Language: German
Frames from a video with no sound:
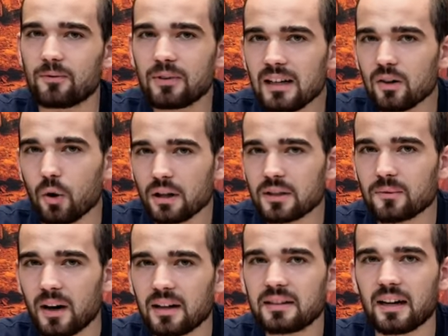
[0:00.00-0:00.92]
viele Leute
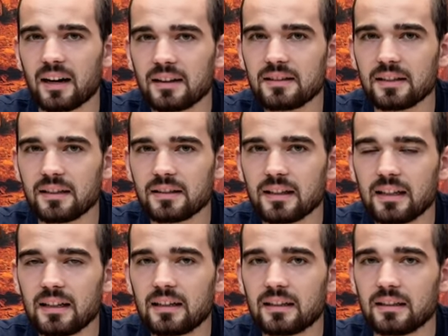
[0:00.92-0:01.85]
waren der Ansicht,
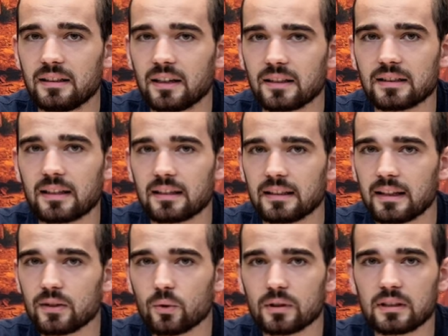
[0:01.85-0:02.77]
dass
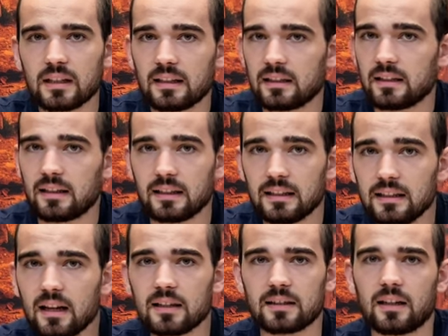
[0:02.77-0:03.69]
Jesus
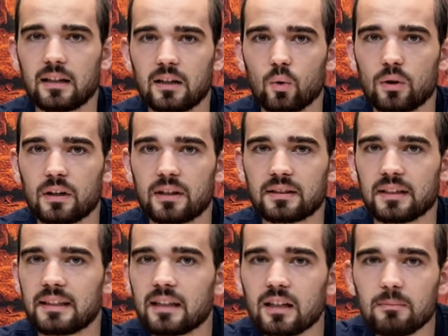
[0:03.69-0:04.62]
Elia sei oder dass er
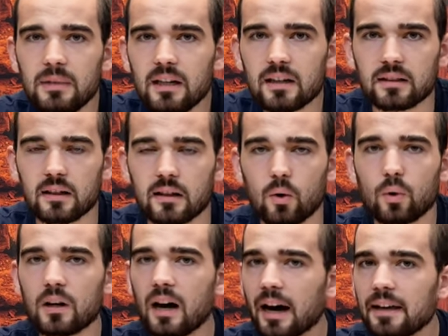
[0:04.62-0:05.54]
Jeremia sei
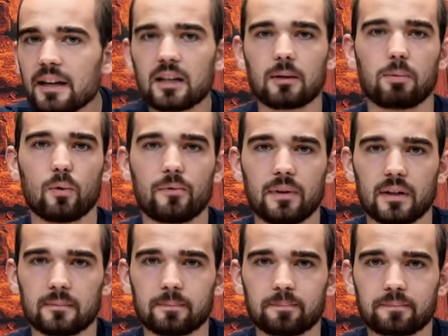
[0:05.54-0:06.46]
oder einer der
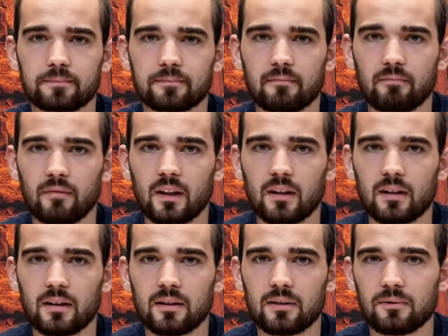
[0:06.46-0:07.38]
Propheten.
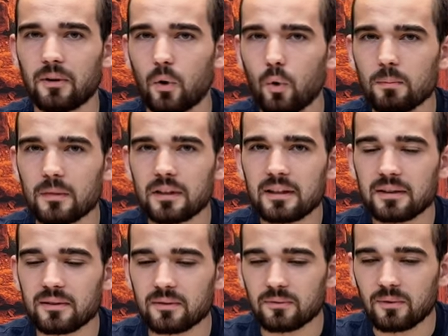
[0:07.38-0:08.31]
Warum?
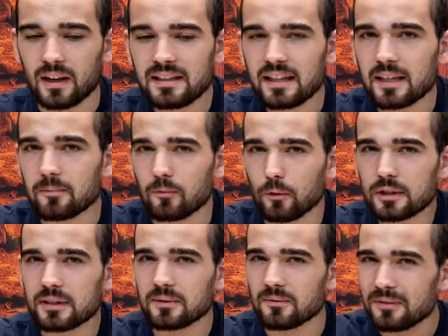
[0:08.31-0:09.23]
Weil sie eben
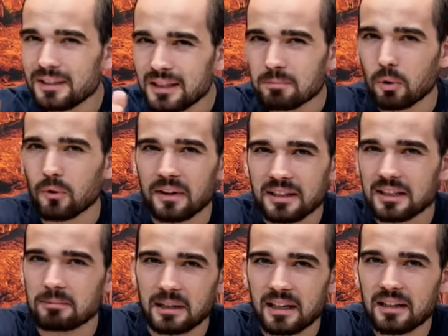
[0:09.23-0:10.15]
wussten, wie die Propheten
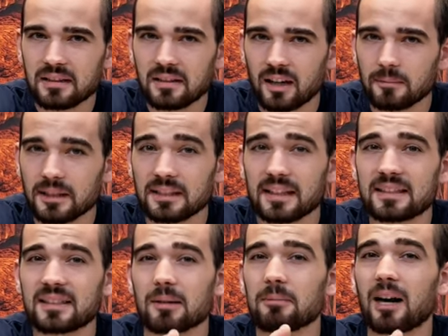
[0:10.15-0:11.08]
gepredigt haben, dass sie
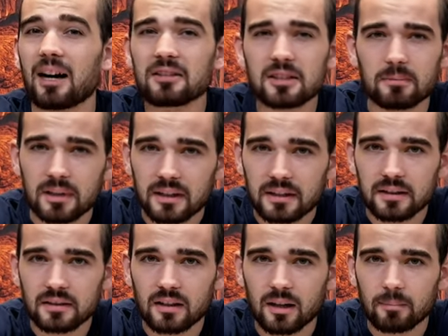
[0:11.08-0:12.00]
extrem hart
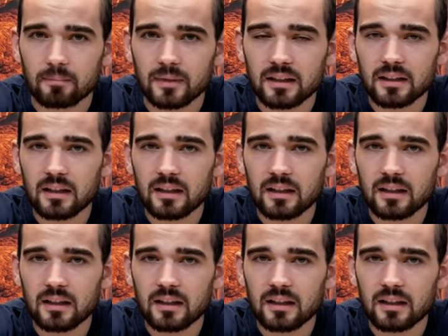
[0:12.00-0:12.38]
gepredigt haben.